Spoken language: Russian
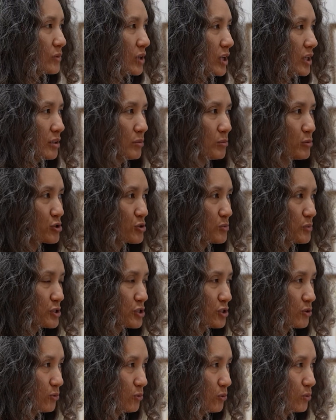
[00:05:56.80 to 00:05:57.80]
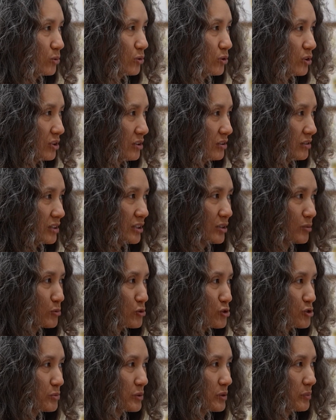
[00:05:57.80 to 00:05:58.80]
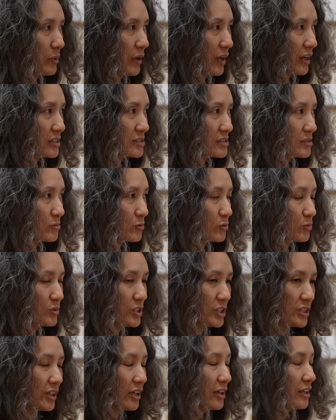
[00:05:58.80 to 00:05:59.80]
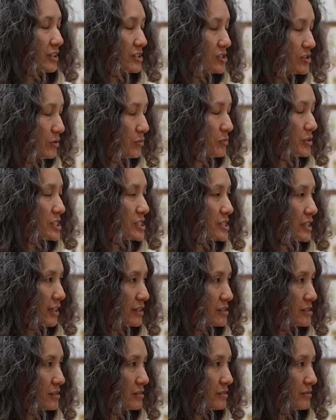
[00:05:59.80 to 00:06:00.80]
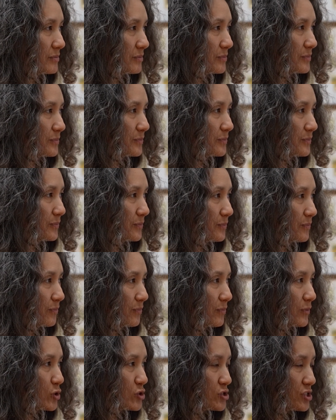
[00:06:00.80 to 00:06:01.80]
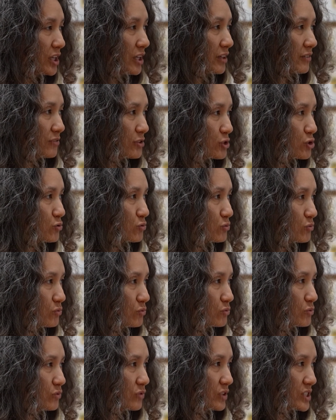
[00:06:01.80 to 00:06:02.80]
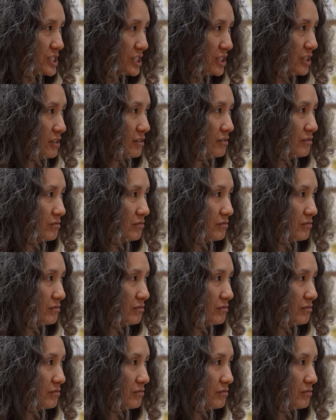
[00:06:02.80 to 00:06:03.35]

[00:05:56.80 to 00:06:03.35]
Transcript: Быть, это может быть что угодно. Это может быть по-разному. Некоторые картины мне снятся. То есть я их вижу во сне